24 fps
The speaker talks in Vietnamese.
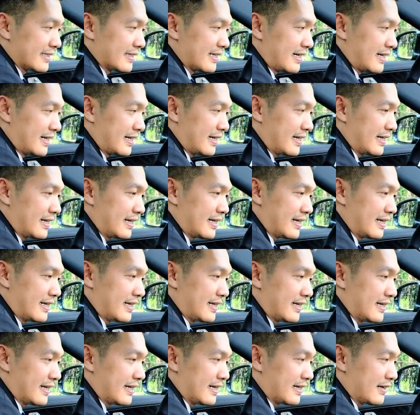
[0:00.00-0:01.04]
đó
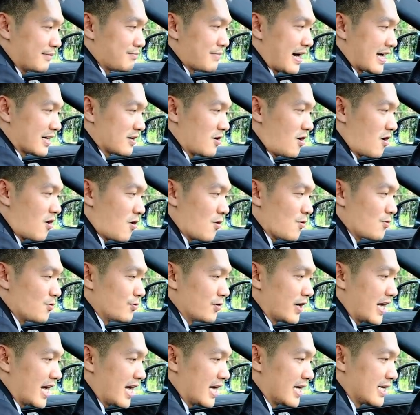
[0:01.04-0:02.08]
bản đồ
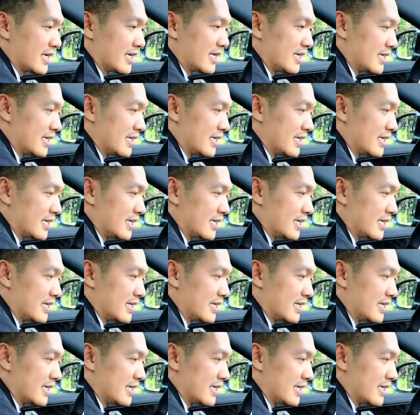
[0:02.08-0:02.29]
ha